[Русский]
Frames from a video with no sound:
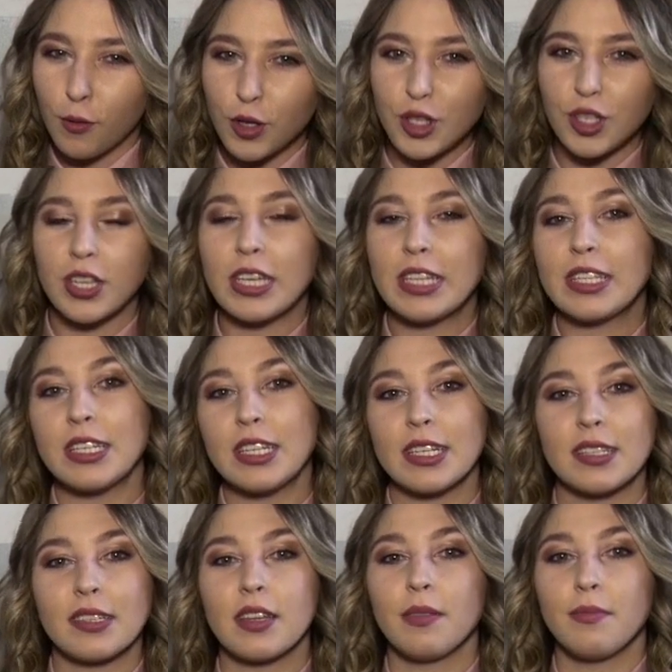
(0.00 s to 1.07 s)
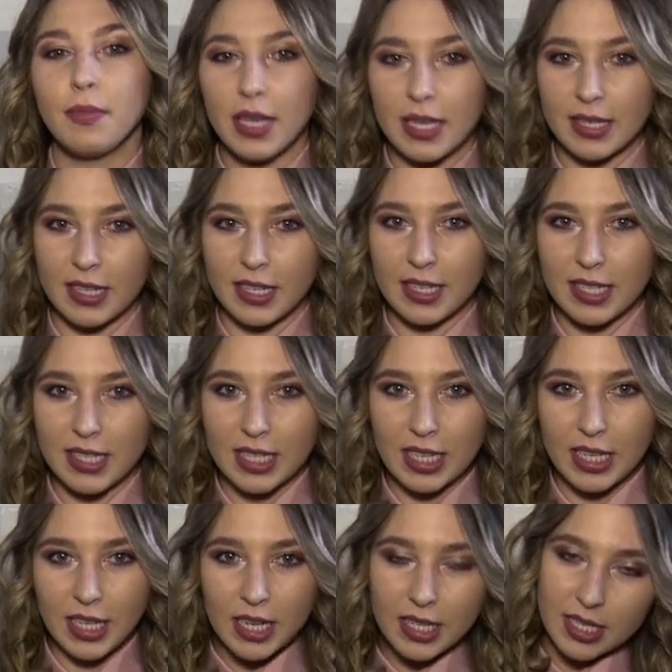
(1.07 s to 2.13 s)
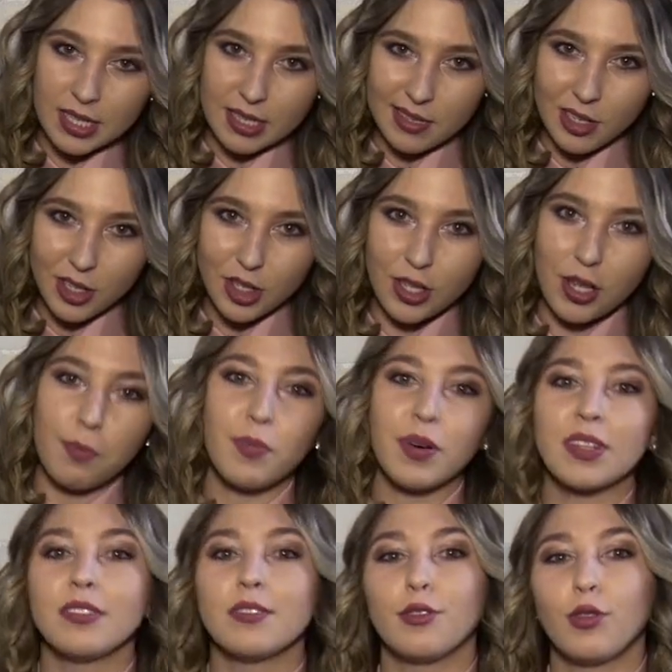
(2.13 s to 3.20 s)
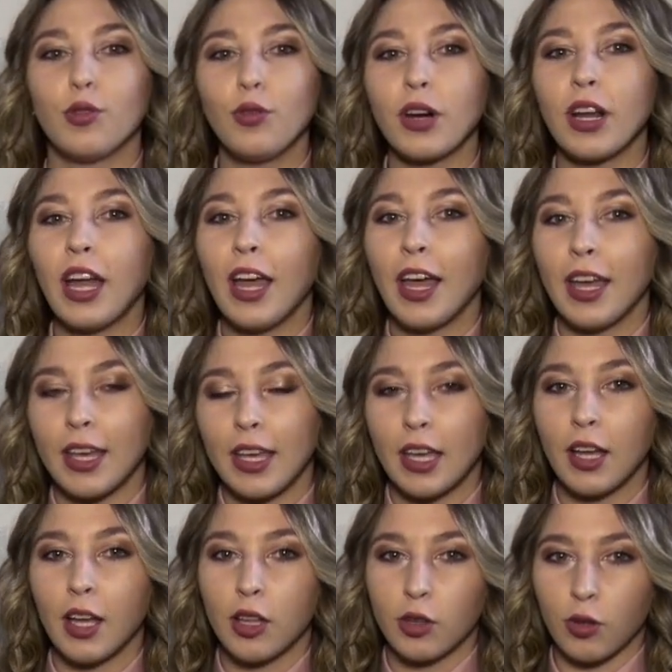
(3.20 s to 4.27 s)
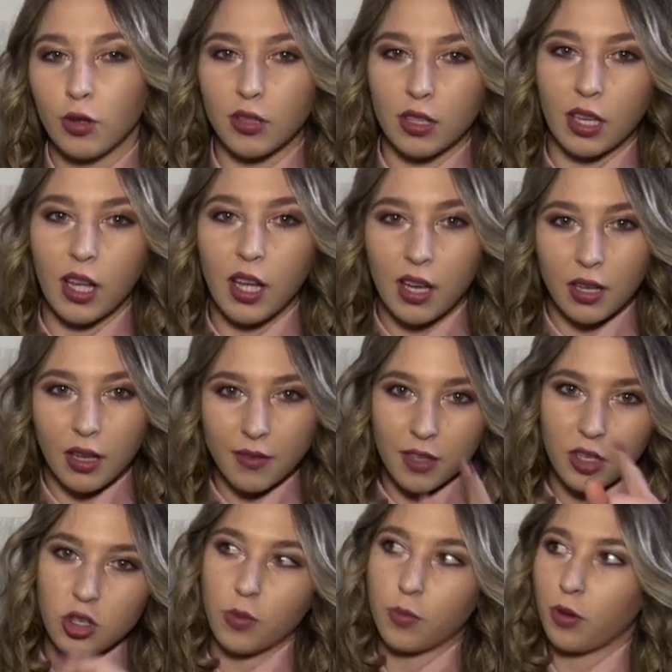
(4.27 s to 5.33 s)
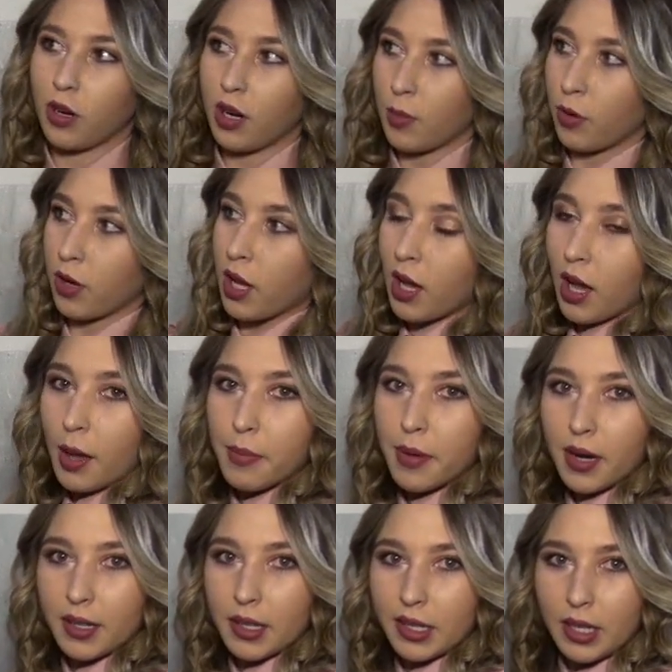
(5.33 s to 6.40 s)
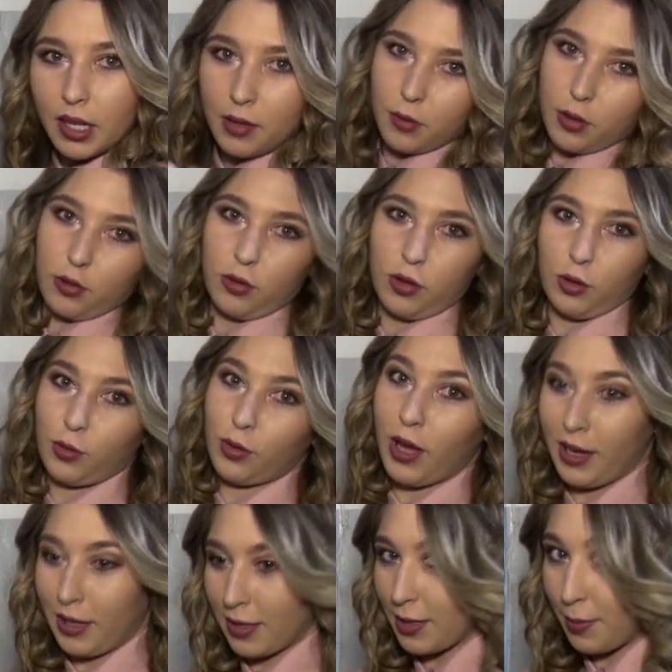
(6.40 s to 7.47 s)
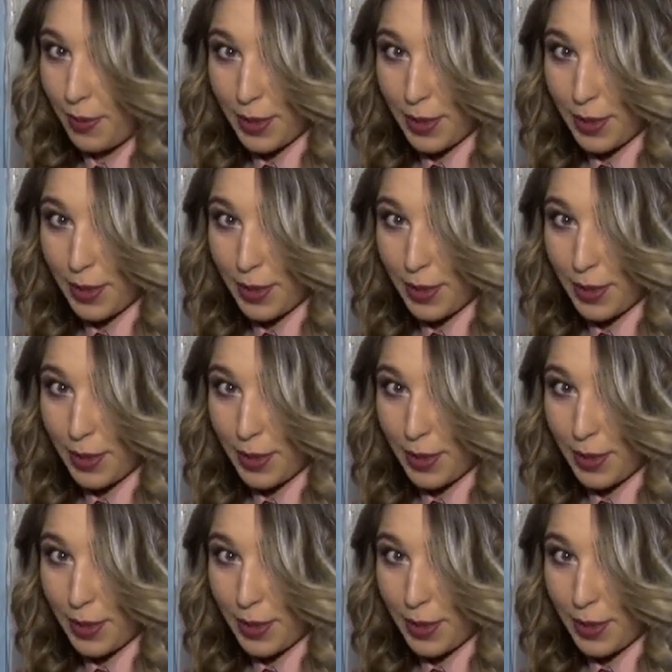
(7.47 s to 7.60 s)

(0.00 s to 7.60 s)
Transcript: в очень интересное место, где хранятся различные партитуры и ноты. Главное, чтобы только мой оператор головой тут не ударился.